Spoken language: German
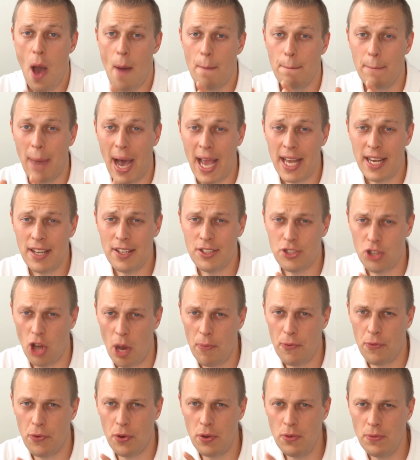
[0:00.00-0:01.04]
Meine
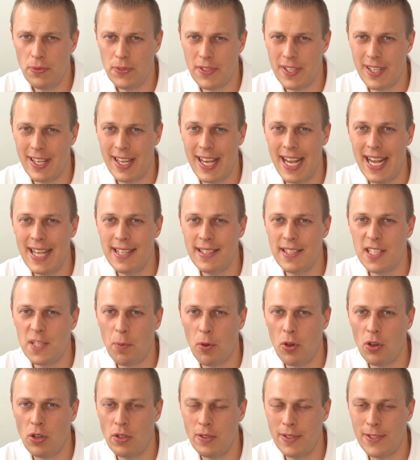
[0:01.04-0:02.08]
Top 15
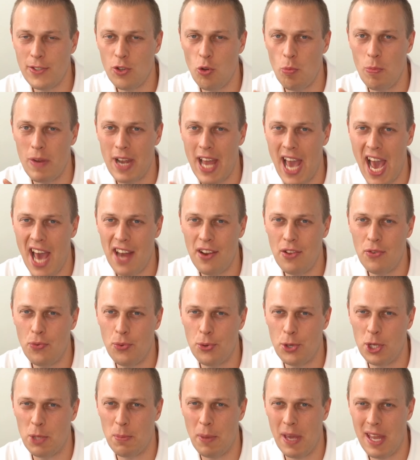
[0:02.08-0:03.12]
Eselsbrücken zum Lernen
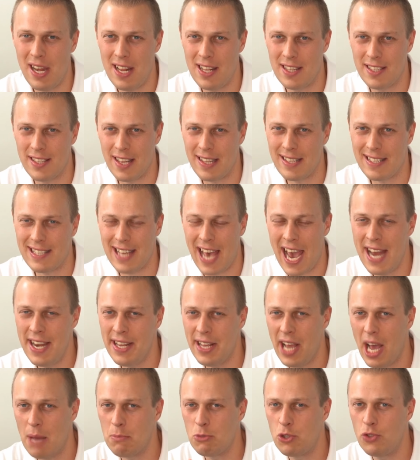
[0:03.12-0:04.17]
für die B-Lizenz.
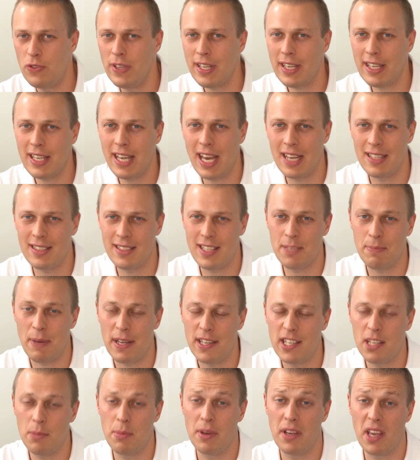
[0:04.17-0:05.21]
Einige haben Schwierigkeiten, sich
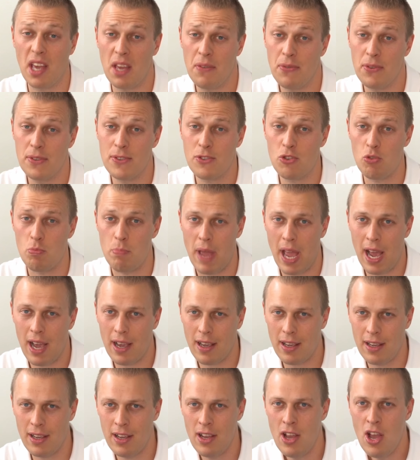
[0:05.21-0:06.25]
manche Begriffe zu
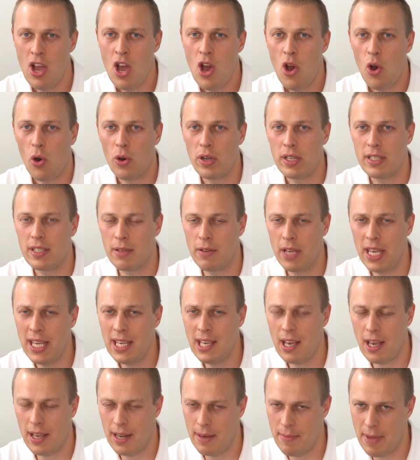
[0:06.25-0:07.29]
merken und
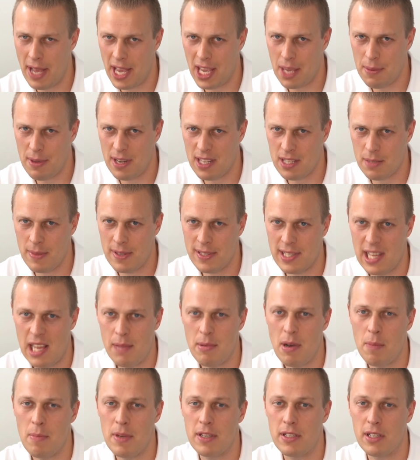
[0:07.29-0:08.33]
ich äh, merke mir das immer
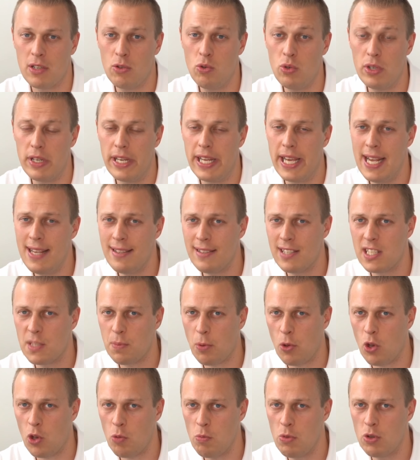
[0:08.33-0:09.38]
selber mit guten
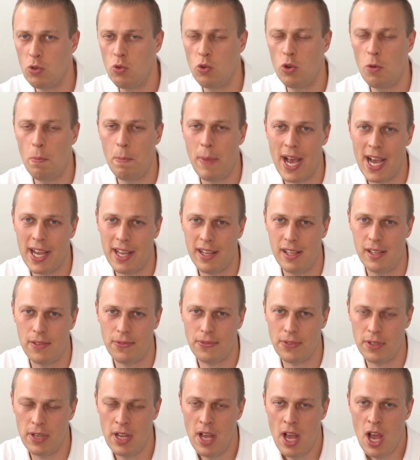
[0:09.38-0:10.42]
Eselsbrücken, mit guten
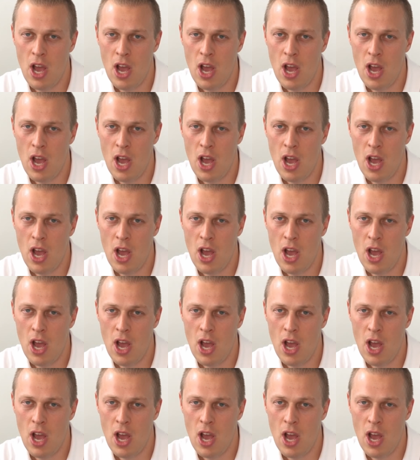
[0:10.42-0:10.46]
Merkhilfen